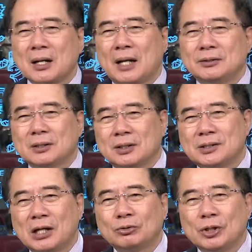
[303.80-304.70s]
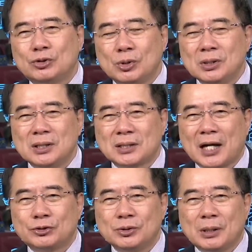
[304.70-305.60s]
然那个相对军力差
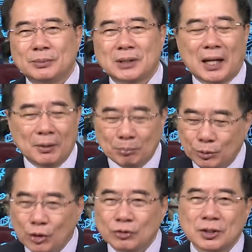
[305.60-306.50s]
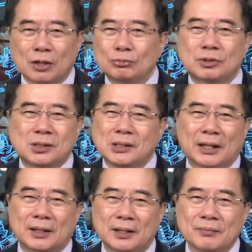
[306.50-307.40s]
距那么大，不用这个武器也
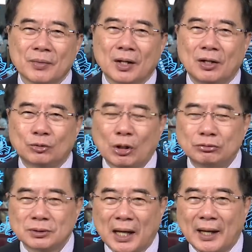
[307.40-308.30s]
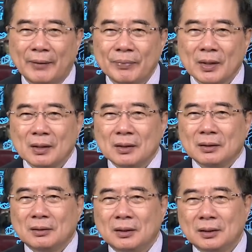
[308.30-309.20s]
可以对付它。
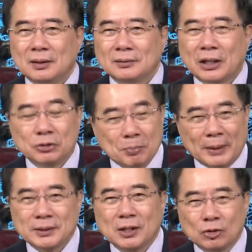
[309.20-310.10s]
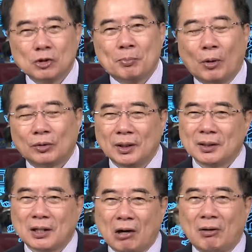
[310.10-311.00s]
那。他就把这个东西捧得很
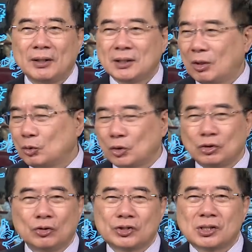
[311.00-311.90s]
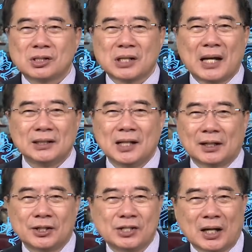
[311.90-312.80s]
高啊！你看，我都能够刺杀伊朗
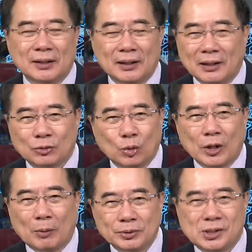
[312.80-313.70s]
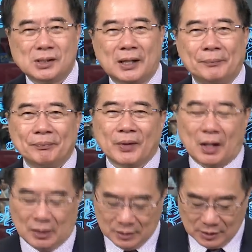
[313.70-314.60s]
的将领了，多了不起啊！啊，